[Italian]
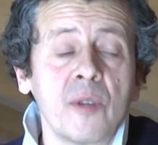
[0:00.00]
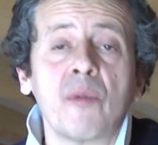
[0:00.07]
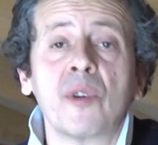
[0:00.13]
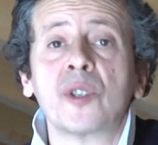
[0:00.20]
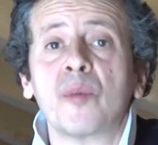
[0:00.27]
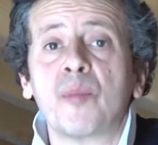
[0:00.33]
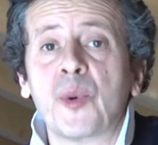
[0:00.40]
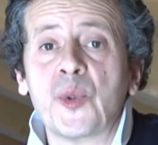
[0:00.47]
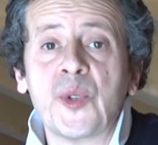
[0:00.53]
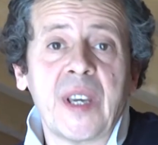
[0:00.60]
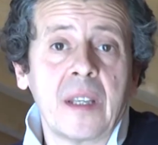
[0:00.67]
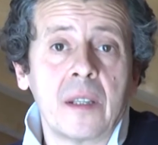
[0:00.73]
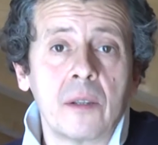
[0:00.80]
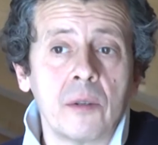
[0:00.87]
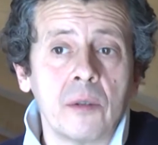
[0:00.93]
di questo
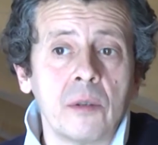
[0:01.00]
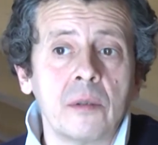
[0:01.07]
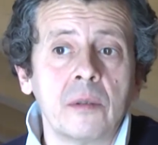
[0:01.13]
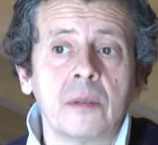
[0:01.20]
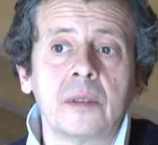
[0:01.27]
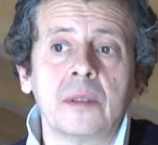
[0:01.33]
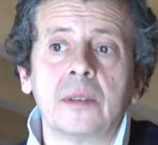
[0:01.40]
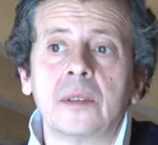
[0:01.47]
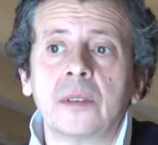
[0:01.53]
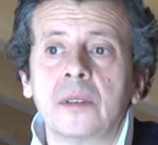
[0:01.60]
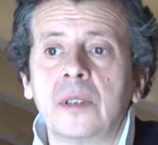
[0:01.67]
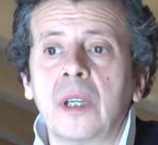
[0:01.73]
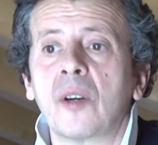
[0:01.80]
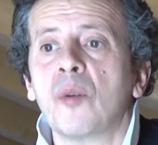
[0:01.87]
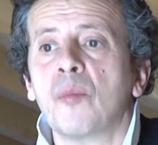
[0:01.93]
progetto eh,
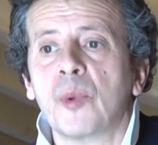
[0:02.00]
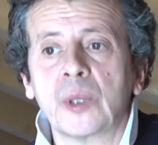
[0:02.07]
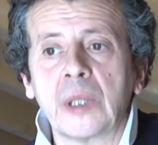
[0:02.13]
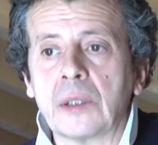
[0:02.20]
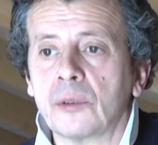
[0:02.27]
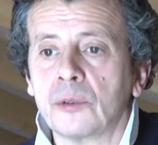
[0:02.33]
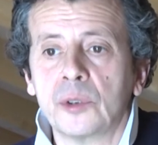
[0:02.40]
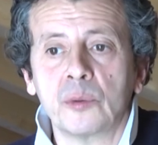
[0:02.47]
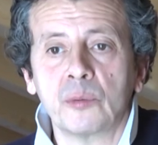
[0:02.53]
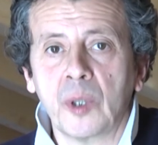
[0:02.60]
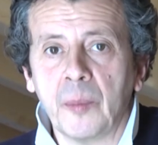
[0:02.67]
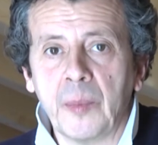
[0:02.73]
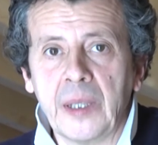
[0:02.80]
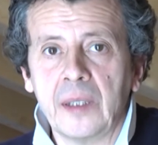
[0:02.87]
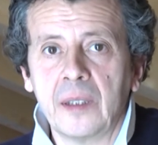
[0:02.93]
ha comportato
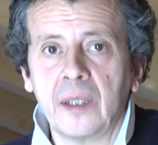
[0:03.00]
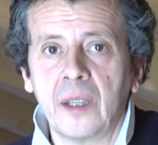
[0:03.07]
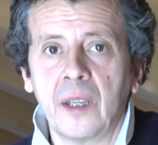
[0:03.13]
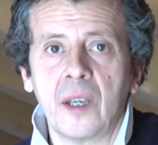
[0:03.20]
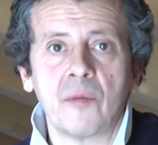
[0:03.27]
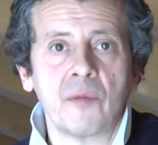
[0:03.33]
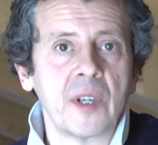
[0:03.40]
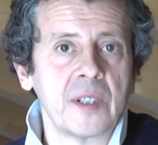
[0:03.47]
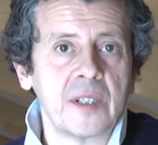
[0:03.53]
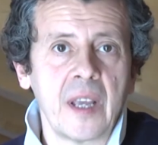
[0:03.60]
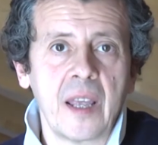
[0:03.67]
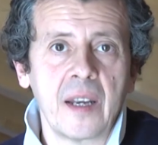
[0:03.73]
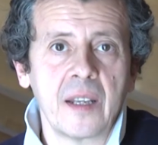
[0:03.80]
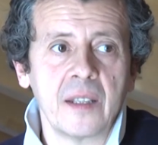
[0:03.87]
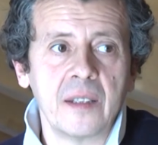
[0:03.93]
sicuramente una
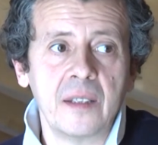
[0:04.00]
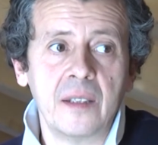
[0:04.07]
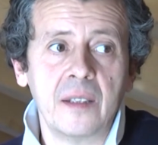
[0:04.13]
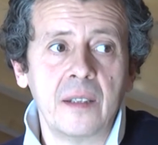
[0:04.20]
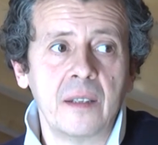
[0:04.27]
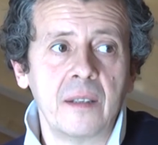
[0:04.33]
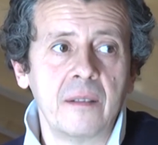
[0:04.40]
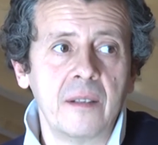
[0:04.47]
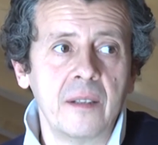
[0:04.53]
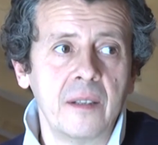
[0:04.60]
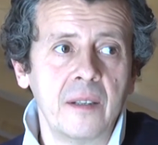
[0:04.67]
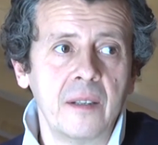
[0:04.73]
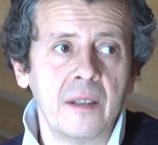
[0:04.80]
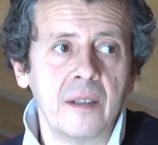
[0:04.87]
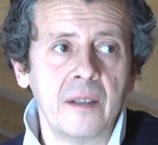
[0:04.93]
serie di,
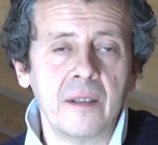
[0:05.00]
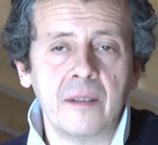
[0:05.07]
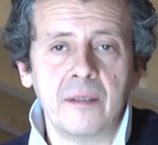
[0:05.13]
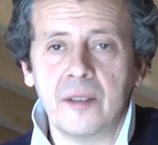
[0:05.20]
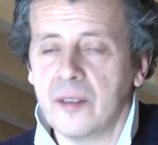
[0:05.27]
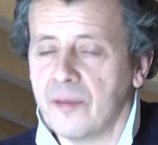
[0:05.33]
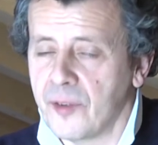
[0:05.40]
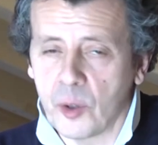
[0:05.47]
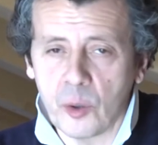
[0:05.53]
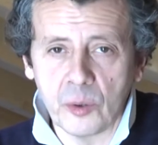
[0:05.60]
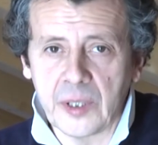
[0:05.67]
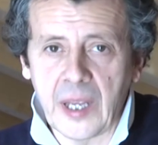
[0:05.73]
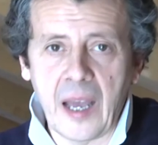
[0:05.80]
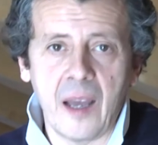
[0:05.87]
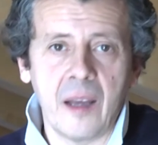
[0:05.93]
di, di
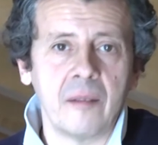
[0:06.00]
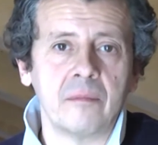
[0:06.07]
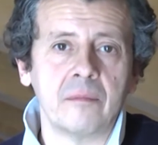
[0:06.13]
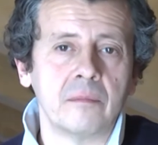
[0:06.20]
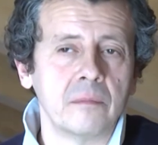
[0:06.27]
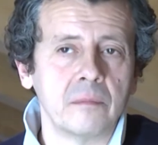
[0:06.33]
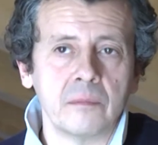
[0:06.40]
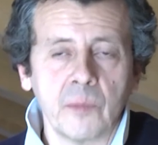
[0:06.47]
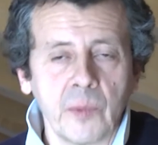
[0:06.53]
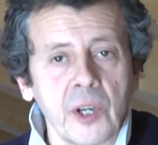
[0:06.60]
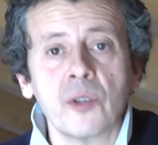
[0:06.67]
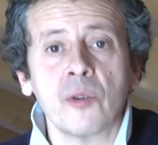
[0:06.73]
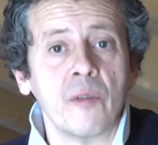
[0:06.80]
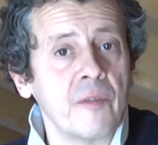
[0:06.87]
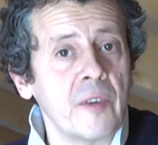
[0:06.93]
difficoltà mh, mm,
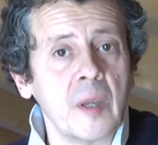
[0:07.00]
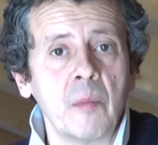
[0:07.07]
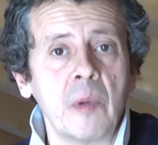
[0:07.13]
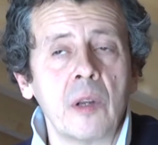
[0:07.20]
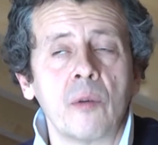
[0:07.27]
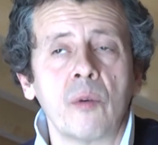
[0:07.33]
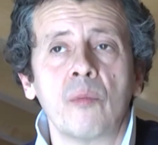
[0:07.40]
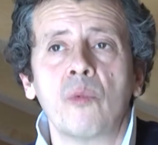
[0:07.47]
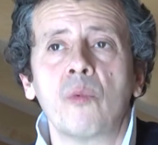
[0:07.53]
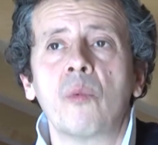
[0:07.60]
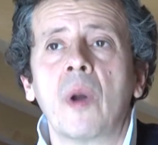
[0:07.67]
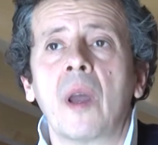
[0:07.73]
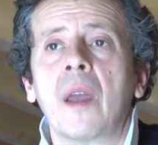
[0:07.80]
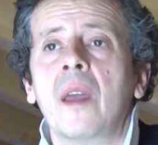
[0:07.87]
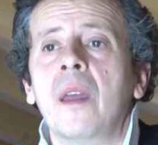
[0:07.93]
risolvibili
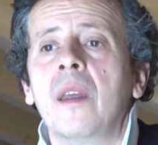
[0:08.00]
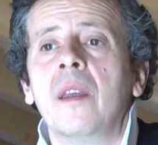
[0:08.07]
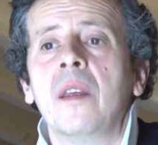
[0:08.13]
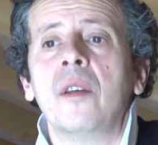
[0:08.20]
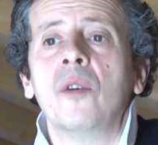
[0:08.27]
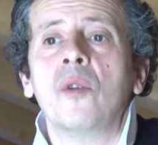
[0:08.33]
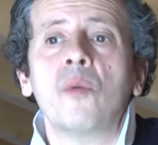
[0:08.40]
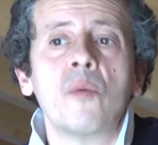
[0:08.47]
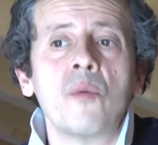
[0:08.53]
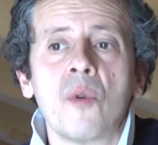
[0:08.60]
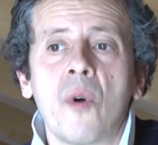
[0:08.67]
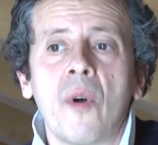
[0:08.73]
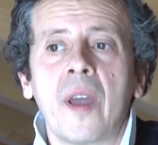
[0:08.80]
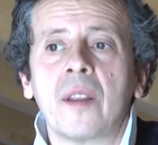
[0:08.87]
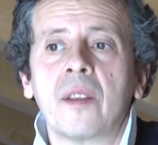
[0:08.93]
comunque.
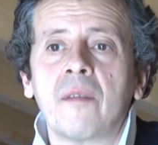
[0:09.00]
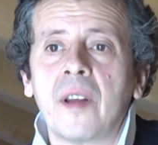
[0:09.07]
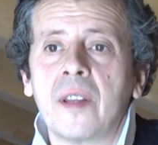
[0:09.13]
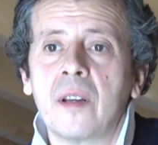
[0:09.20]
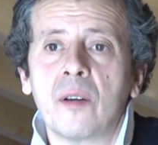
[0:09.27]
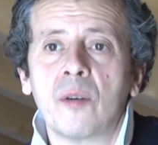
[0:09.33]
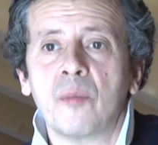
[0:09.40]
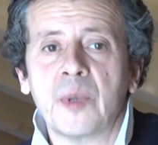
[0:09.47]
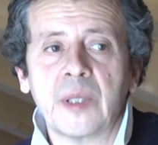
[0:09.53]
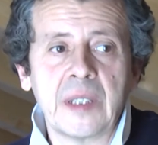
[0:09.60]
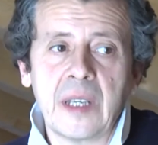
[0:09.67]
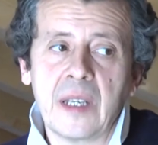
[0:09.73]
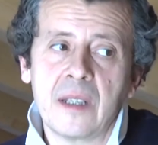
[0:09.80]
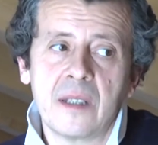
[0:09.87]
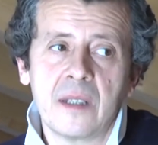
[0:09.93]
Uno è trovare delle
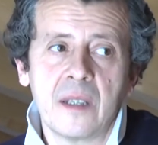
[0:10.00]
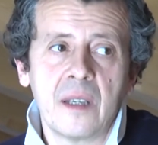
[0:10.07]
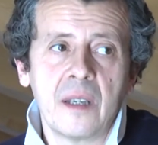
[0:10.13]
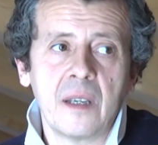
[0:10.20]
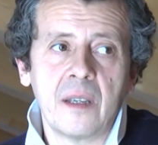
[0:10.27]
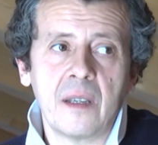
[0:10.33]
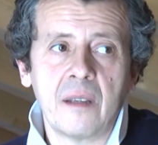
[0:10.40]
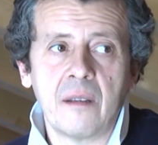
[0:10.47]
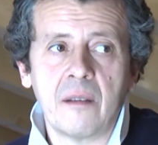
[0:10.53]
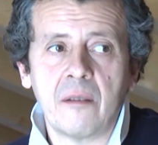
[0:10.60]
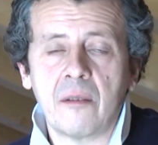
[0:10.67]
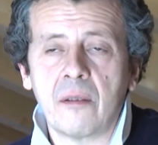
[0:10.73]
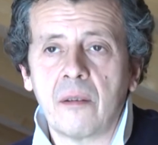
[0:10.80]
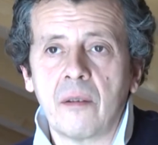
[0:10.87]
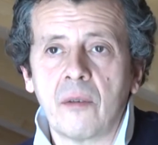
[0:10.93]
competenze
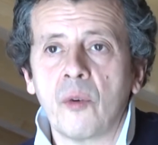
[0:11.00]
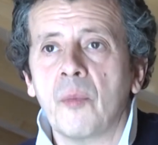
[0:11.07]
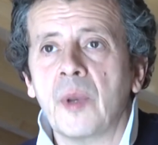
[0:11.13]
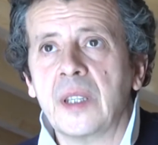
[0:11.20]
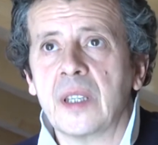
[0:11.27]
eh, come i